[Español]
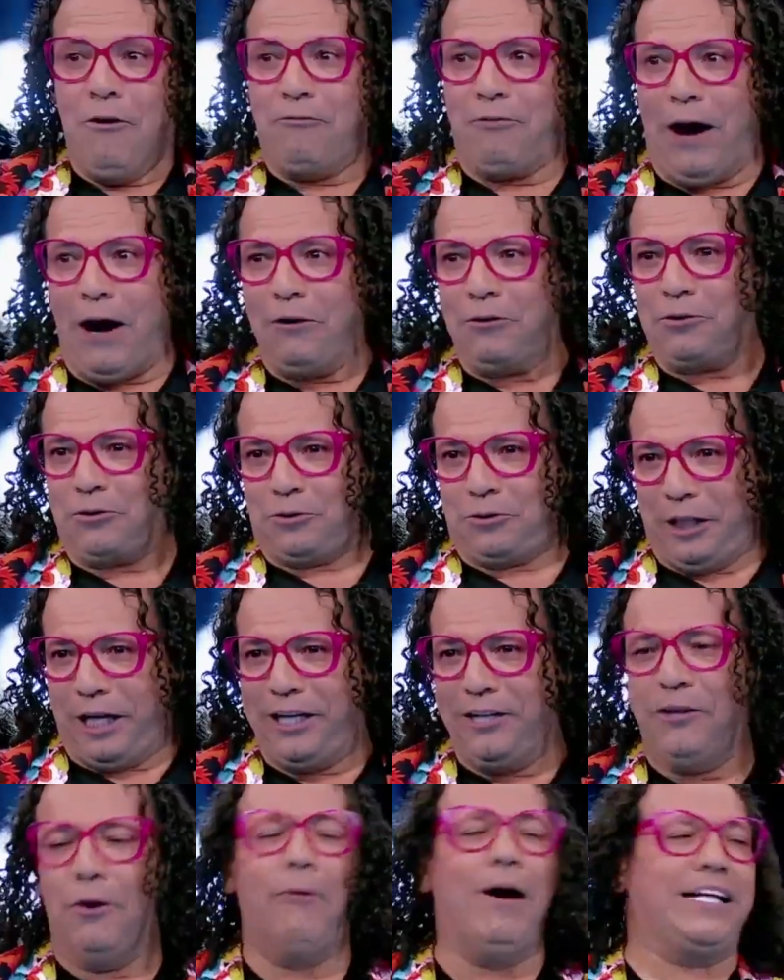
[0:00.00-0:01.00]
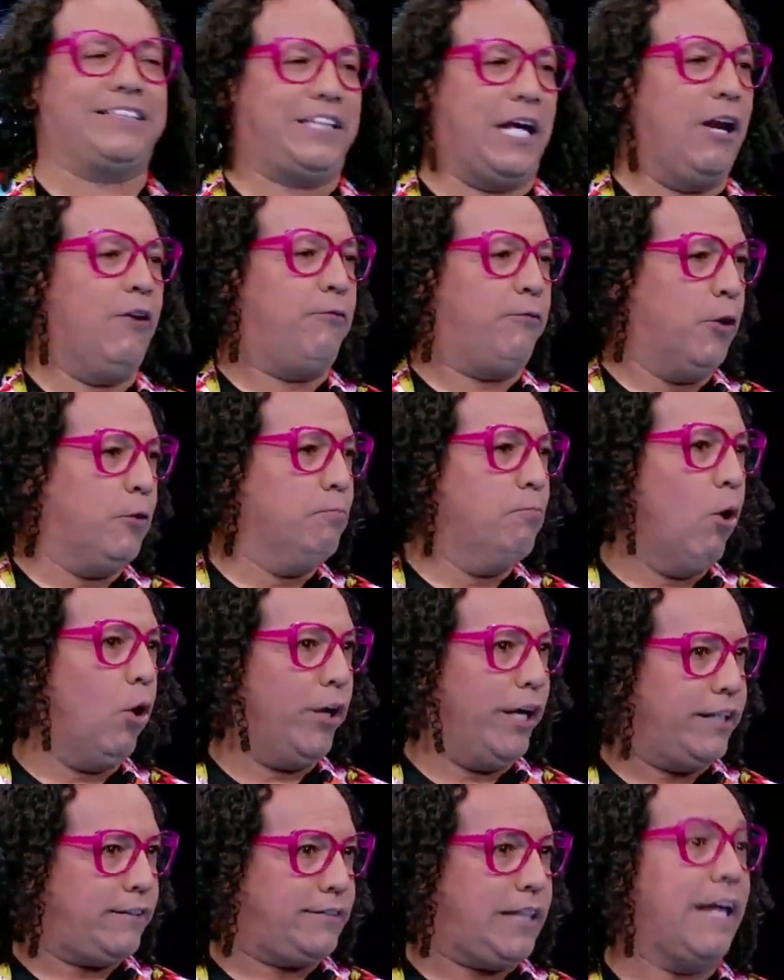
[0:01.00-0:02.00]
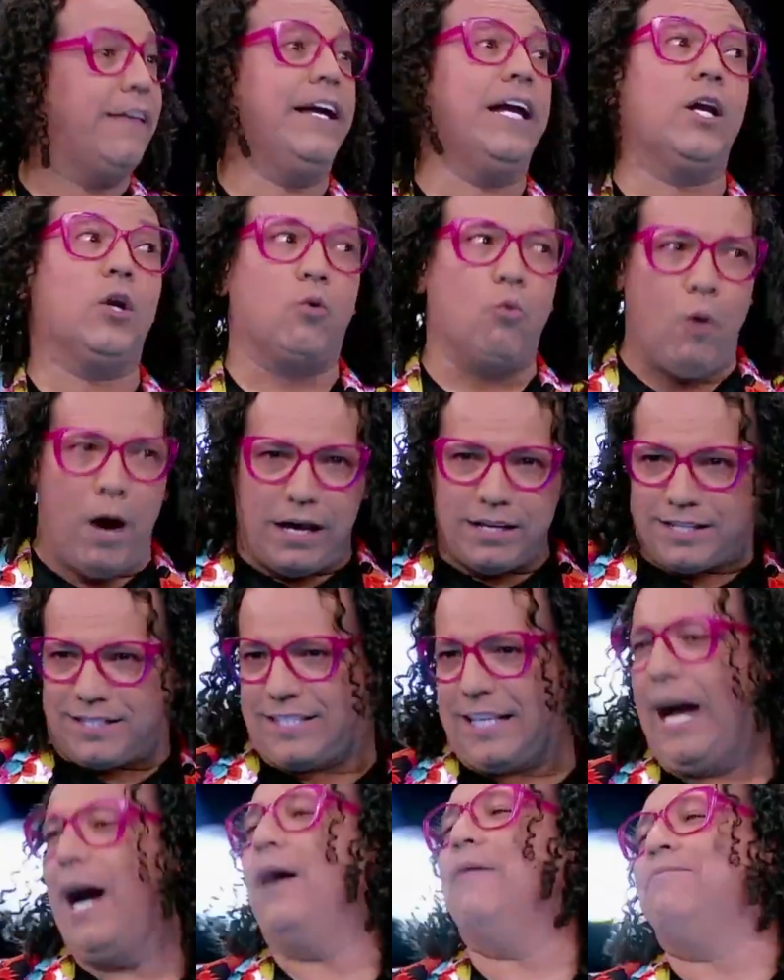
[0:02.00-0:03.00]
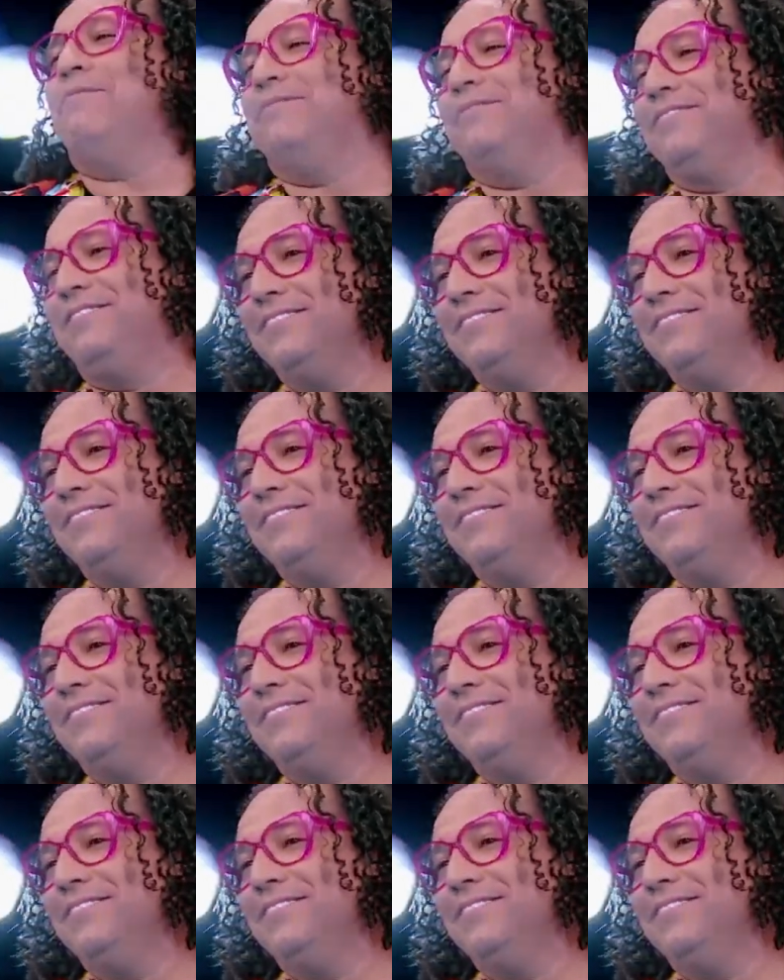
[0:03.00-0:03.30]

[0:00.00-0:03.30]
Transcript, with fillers: Faustino va a ser futbolista del WhatsApp.